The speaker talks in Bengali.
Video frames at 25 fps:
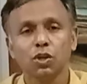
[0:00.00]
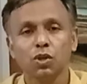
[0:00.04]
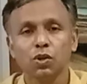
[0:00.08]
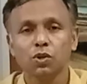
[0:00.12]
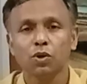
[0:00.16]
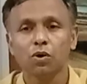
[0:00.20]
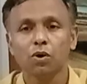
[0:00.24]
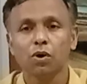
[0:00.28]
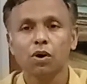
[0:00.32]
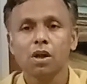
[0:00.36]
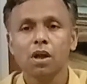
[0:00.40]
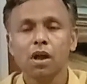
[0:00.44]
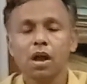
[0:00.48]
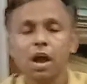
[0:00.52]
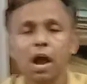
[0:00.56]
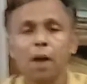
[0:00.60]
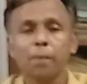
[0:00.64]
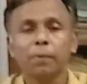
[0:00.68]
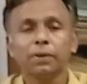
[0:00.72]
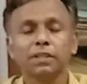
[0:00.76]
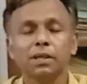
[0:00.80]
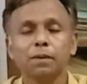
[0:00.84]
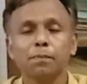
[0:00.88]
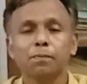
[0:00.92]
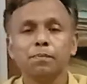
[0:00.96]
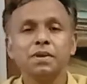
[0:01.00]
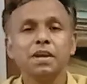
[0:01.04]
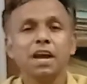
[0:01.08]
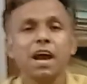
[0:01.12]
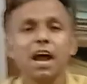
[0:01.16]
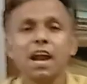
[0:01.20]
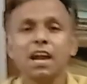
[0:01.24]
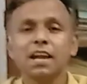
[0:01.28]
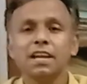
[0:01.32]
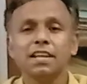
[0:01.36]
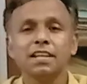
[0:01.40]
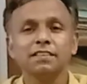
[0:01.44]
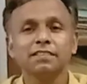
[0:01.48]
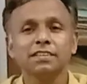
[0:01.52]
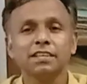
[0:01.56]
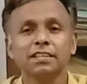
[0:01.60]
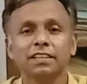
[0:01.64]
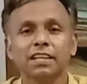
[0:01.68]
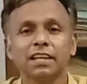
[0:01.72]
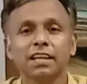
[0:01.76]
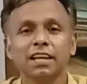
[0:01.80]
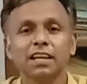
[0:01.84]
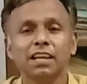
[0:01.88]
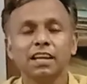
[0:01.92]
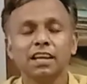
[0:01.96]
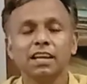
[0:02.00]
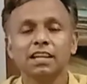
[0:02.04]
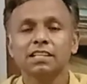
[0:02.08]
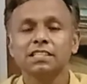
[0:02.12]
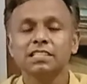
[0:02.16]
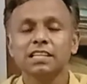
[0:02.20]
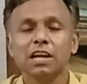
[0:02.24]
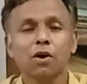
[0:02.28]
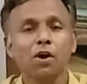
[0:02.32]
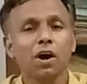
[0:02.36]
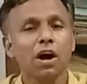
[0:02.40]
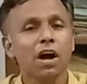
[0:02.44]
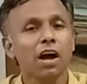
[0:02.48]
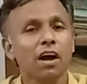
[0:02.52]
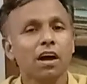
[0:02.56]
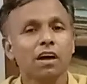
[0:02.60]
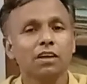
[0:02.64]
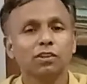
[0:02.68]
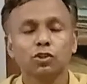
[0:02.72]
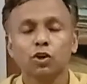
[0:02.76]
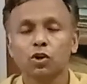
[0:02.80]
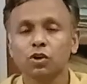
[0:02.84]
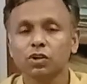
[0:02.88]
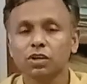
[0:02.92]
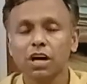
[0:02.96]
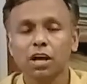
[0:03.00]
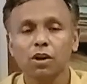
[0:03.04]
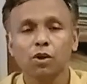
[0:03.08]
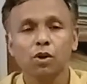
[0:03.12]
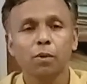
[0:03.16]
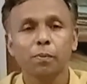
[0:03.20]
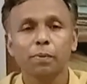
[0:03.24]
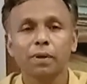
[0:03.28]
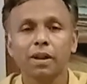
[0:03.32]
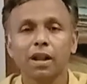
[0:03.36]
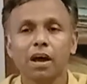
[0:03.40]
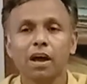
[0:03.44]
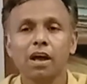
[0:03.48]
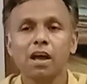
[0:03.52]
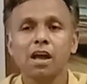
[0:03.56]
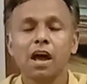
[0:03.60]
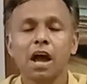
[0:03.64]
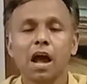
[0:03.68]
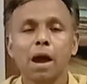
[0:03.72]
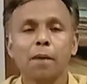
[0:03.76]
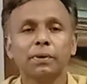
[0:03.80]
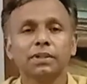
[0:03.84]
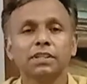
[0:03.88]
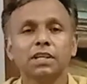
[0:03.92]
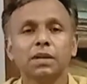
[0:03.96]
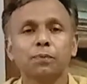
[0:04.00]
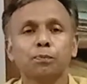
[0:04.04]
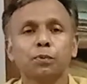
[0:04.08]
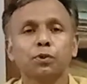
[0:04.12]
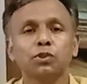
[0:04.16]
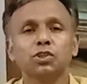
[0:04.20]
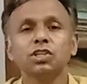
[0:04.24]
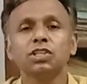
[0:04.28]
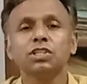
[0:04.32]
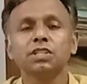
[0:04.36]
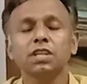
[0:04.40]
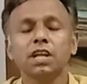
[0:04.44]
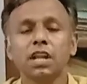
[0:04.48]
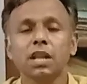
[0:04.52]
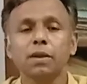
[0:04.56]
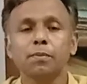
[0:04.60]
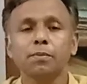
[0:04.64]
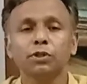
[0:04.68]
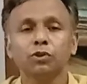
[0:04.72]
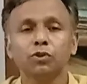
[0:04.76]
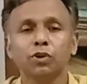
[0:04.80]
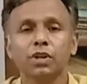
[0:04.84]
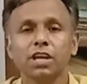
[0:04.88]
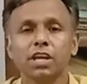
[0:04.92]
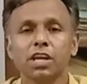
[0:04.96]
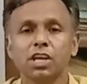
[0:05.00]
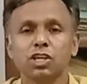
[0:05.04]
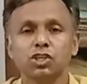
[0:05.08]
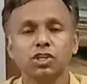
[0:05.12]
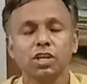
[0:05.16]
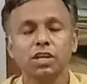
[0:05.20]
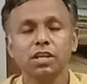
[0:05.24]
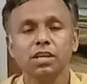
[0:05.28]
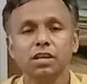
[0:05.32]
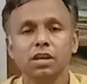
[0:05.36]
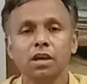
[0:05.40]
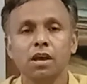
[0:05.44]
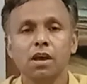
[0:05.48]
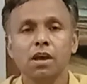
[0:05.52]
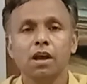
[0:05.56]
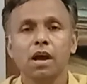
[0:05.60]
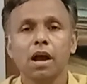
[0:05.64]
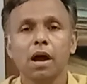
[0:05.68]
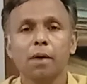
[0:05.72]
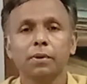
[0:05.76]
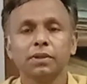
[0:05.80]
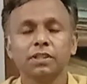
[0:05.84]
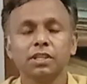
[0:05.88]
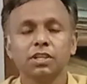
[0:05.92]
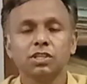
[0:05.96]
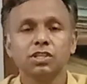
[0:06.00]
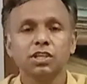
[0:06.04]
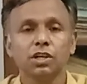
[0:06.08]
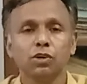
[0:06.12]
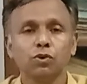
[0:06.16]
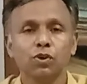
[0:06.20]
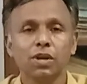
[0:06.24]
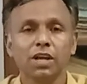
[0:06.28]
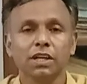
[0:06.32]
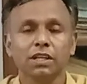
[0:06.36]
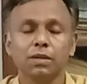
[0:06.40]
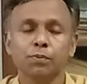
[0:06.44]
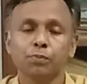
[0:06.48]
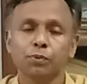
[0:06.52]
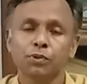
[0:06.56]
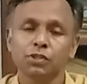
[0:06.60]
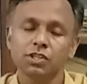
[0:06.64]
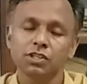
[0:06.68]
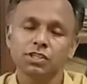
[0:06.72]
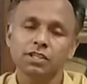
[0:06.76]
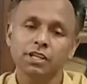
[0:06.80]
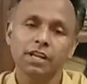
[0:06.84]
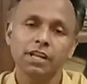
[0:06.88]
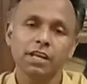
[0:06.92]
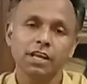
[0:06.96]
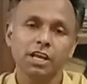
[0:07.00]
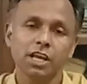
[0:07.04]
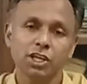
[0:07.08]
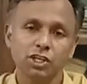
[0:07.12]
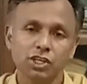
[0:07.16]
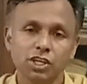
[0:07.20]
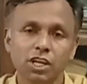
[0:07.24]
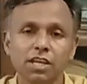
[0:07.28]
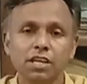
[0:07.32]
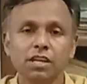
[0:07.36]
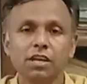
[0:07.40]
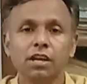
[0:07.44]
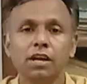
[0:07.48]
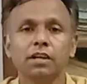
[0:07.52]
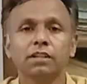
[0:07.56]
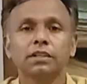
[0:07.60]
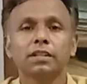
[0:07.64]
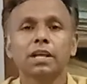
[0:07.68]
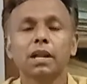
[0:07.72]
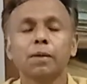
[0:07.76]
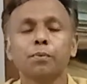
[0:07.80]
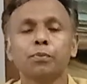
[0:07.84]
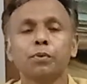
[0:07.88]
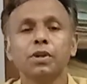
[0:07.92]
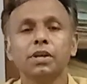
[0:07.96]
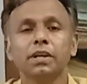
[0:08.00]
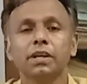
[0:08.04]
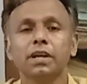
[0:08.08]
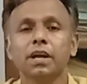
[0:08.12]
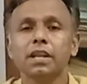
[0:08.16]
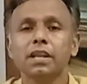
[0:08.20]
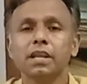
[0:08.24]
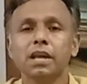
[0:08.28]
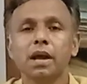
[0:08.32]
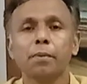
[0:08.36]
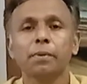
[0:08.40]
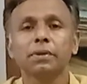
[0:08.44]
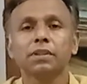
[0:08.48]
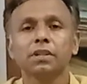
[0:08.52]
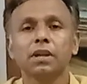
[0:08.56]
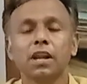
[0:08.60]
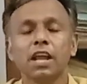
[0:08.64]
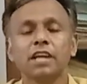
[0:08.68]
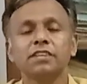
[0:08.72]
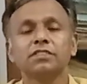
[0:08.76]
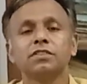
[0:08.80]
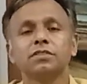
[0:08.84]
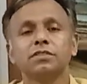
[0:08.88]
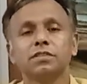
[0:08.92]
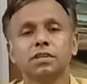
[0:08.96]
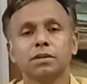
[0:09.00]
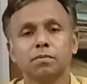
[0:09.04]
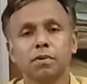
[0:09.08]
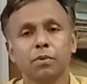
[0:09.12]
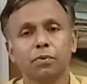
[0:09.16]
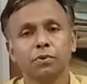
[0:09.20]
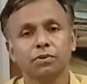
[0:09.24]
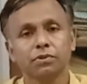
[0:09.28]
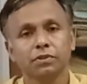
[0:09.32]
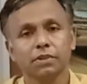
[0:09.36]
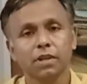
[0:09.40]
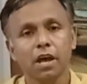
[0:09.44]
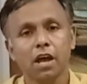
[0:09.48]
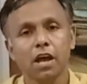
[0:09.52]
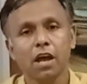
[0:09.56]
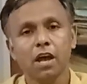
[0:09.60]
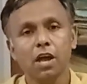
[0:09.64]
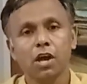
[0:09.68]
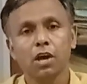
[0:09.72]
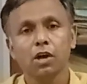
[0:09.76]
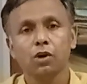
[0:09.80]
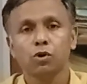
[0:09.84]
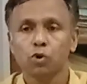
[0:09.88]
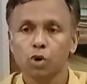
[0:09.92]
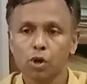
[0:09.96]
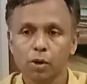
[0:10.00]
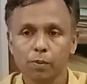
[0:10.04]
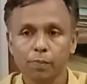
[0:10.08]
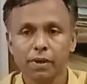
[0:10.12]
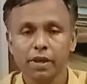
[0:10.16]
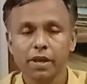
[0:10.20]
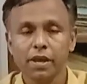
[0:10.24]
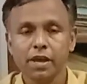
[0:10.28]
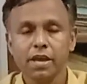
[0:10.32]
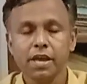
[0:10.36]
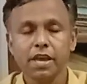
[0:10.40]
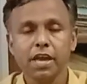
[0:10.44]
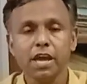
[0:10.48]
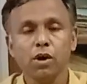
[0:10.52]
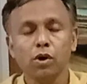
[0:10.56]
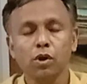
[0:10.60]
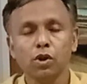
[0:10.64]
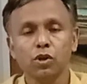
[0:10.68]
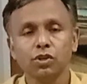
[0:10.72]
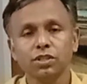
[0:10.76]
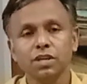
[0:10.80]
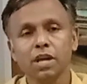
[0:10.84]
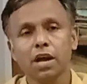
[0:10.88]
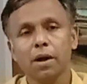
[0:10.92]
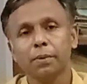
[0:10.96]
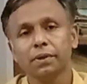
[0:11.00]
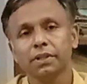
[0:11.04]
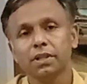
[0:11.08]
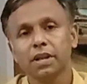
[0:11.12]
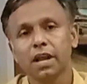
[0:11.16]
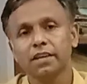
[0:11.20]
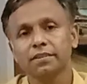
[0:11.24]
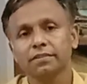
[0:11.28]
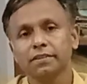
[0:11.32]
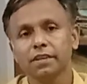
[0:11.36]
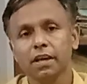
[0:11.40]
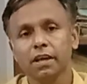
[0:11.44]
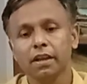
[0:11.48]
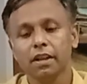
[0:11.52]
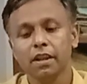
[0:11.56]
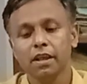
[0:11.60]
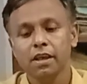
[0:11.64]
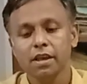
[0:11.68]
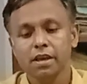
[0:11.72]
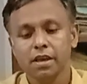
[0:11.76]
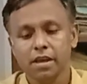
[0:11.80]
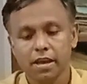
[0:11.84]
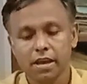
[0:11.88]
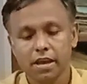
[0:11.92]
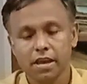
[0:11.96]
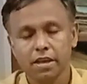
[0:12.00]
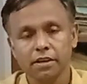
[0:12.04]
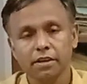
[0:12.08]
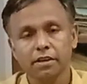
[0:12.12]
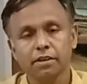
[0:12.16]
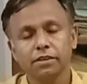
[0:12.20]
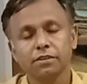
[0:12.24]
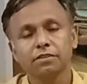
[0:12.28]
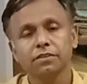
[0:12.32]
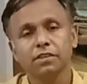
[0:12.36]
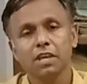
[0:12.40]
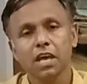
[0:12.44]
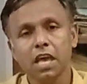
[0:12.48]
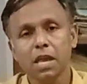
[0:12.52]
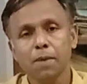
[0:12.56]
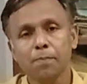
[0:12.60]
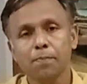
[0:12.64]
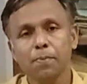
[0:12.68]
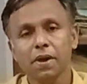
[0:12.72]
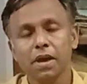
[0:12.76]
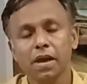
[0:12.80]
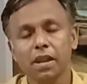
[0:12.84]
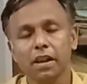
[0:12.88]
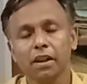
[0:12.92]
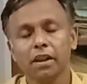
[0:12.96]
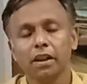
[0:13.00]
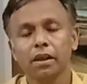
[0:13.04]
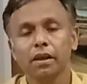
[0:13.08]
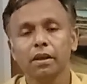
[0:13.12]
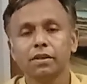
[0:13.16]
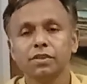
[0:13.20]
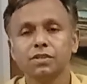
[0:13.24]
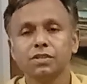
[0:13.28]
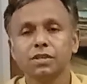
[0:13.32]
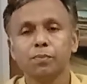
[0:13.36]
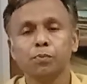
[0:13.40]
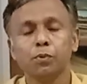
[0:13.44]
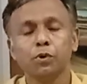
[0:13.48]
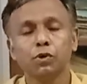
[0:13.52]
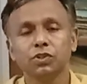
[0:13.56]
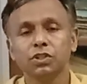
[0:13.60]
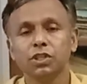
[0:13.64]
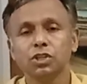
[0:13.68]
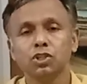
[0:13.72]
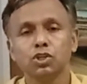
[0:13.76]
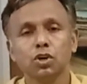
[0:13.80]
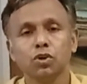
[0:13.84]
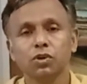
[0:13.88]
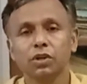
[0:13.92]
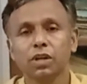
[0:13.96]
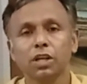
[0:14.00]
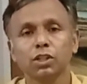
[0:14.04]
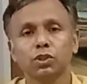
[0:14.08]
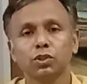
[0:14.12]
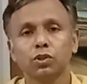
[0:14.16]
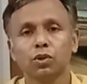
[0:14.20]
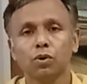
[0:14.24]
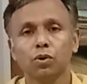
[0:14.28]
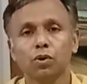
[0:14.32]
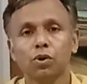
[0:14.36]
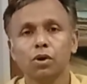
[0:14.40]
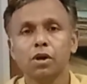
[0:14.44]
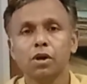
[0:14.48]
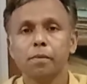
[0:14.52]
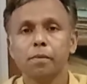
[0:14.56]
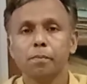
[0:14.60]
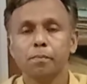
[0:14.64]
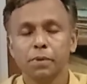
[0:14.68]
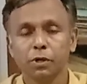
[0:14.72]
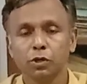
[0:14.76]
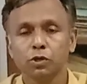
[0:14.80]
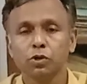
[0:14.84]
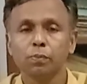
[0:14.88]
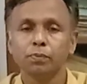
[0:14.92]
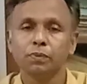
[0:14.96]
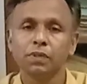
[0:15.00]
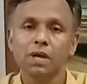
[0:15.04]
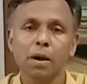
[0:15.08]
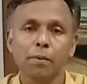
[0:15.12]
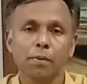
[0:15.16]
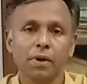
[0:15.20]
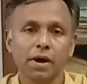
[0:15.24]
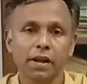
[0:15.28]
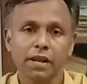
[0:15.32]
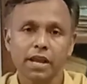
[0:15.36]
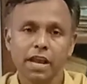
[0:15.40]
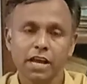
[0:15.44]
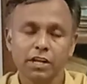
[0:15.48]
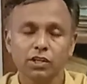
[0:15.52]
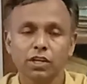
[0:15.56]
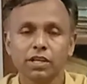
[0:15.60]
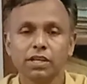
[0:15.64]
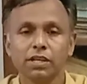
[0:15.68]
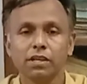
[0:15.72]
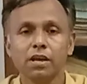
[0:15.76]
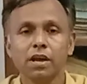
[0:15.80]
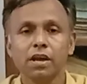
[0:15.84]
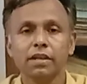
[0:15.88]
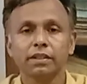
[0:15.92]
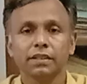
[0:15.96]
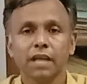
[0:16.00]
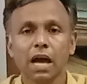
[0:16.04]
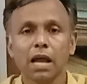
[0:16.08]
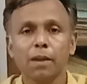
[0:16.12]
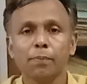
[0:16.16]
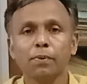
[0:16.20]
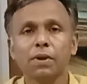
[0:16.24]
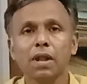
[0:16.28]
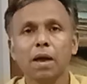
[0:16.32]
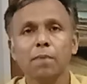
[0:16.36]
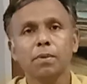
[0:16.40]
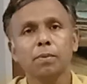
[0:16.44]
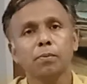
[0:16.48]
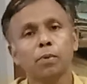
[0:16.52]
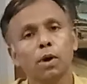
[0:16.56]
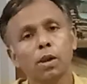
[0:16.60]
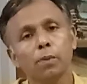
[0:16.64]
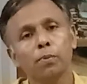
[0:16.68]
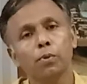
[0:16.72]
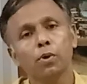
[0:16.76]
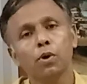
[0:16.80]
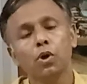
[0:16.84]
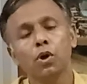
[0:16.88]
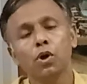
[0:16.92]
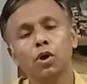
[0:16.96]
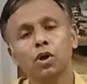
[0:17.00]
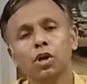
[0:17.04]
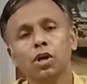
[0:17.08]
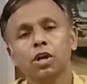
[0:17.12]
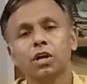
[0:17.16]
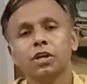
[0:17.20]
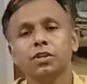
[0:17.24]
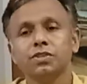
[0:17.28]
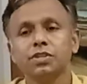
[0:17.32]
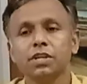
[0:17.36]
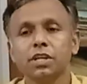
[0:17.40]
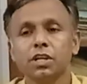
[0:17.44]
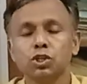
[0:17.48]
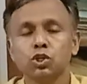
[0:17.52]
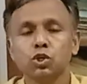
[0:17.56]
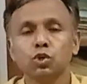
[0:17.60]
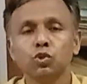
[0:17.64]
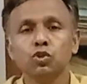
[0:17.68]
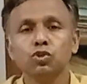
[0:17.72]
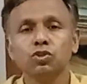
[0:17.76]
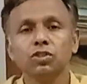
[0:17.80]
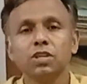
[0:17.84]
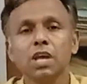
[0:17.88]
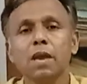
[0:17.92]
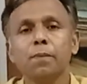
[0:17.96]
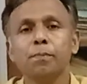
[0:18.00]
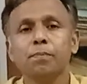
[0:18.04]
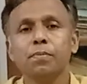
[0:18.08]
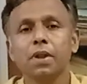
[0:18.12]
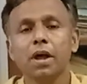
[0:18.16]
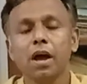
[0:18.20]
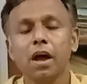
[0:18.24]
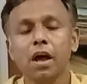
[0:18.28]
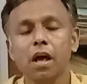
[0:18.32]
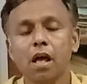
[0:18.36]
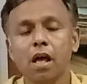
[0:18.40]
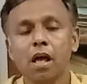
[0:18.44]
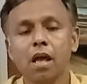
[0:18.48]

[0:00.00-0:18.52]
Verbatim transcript: জন্য আমাদের বিআরটিসি থেকে যাওয়া দরকার হবে না আমাদের প্রতিষ্ঠানের ভিতরে এসেই আমাদের যে কোনো একটি প্রতিষ্ঠানে এসেই তারা পরীক্ষা নিয়ে আমাদের লাইসেন্সের ব্যবস্থা করবে এ হলো যে আমাদের আজকের এই সেইপের যে ভর্তি সংক্রান্ত বিজ্ঞপ্তি আমার এটাই তারপরে আমি বলবো যে শুধু সেইপ না